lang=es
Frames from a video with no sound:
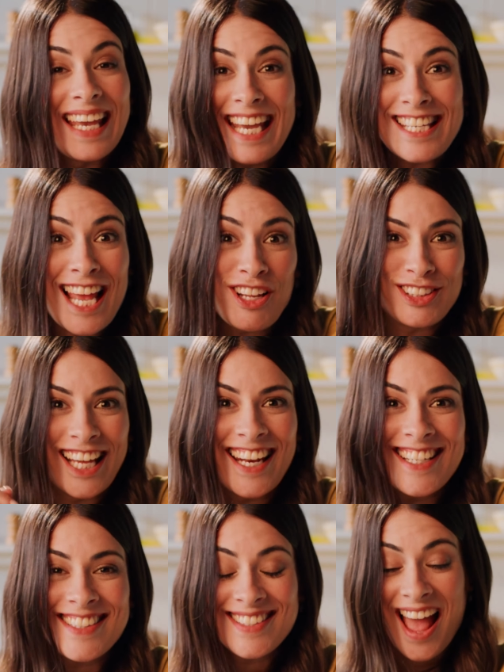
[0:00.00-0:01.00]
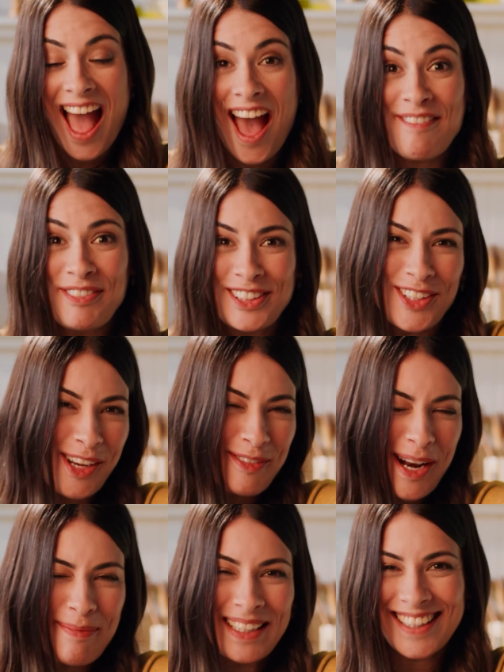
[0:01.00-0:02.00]
¿Y ya lo tienes? ¿Has visto qué
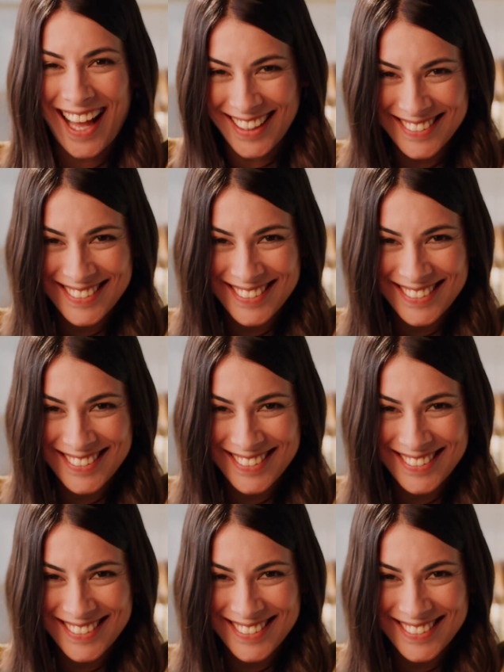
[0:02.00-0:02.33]
buena pinta?